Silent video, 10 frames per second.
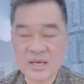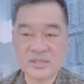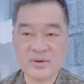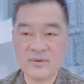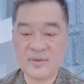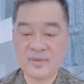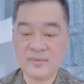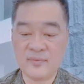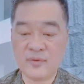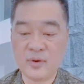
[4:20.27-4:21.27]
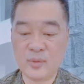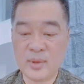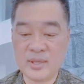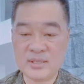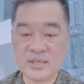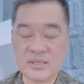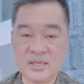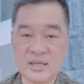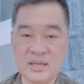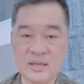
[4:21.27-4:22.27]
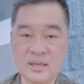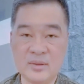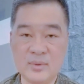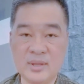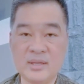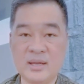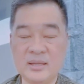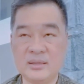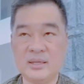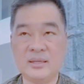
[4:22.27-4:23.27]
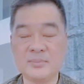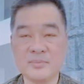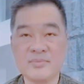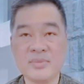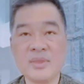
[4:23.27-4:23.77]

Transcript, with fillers: I served it for 2016 hanggang 2019,